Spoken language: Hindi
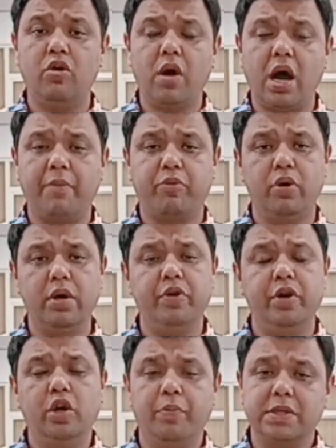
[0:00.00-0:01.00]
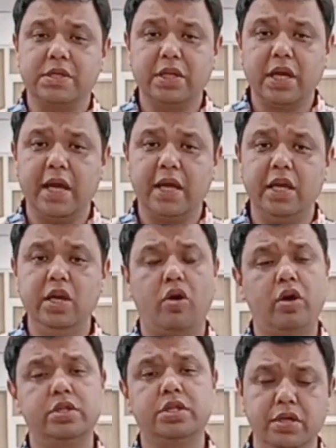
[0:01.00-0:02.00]
हूँ आपको ये वीडियो पसंद आएगी
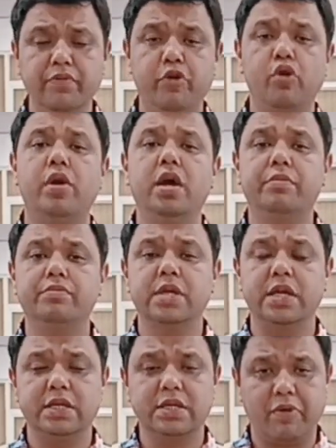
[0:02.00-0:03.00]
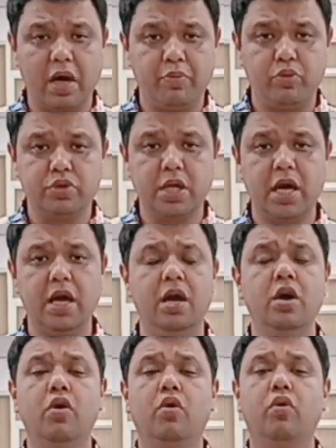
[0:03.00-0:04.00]
और जिन व्यूअर ने हमसे ये सवाल पूछा है
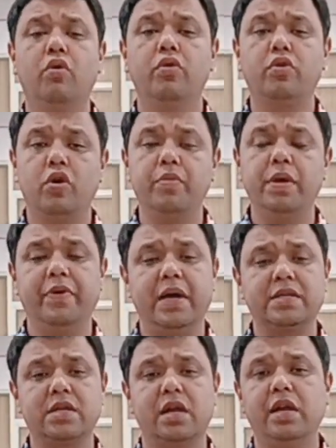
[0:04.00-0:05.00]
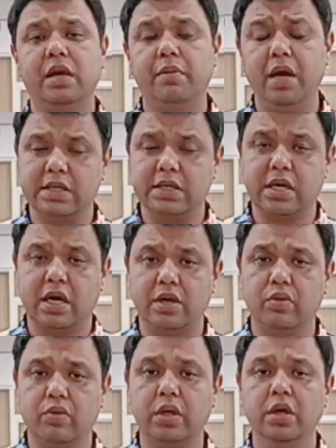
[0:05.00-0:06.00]
उनको भी फैसला लेने में आसानी
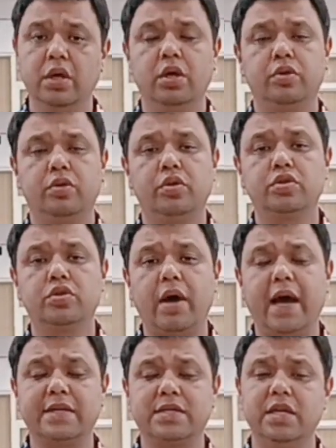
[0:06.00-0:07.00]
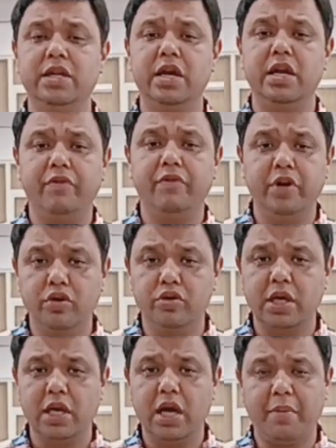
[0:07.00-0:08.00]
होगी तो दोस्तों ऐसे ही नई नई
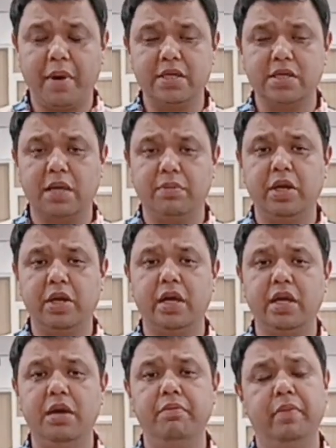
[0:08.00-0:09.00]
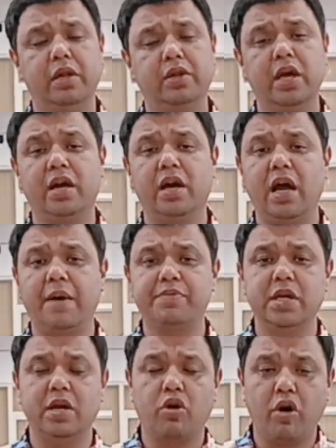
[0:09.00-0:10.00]
वीडियोज़ के लिए हमारे साथ बने रहिए है। मिलते हैं कल
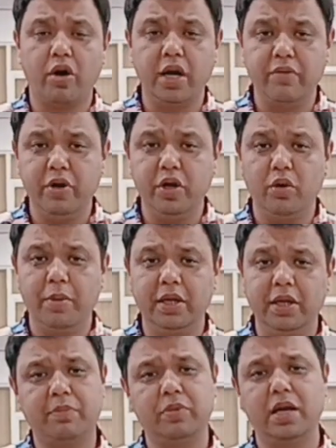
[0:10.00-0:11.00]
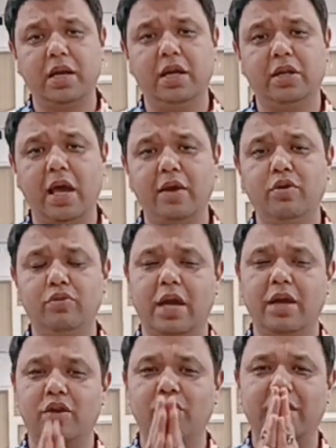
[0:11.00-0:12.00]
आपसे एक और नई वीडियो में तब तक के लिए थैंक यू
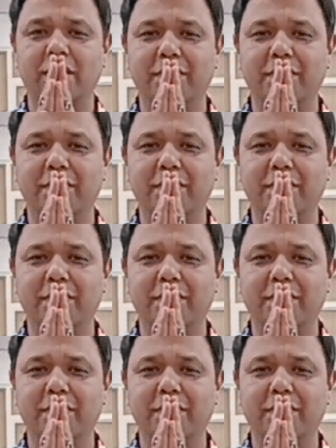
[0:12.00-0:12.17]
थैंक यू वेरी